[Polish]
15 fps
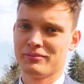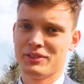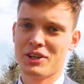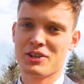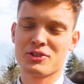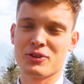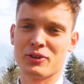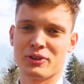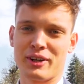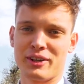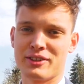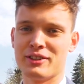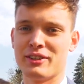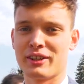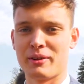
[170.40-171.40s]
Ciężko
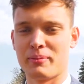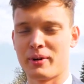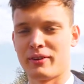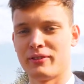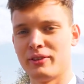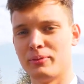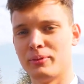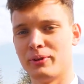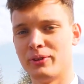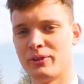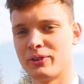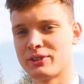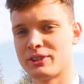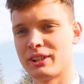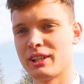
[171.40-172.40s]
określić tak naprawdę,
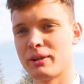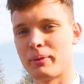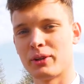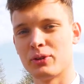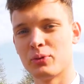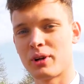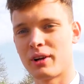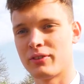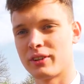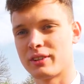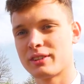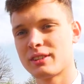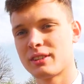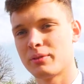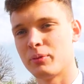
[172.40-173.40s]
bo ostatnia matura,
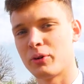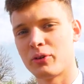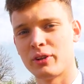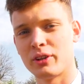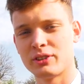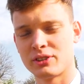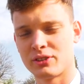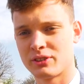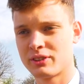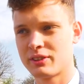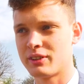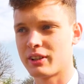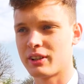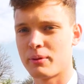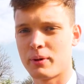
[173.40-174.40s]
więc mogą dać
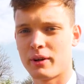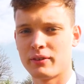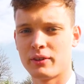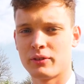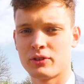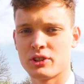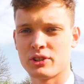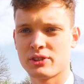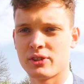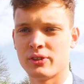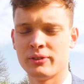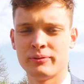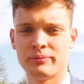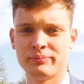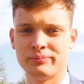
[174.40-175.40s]
tak naprawdę wszystko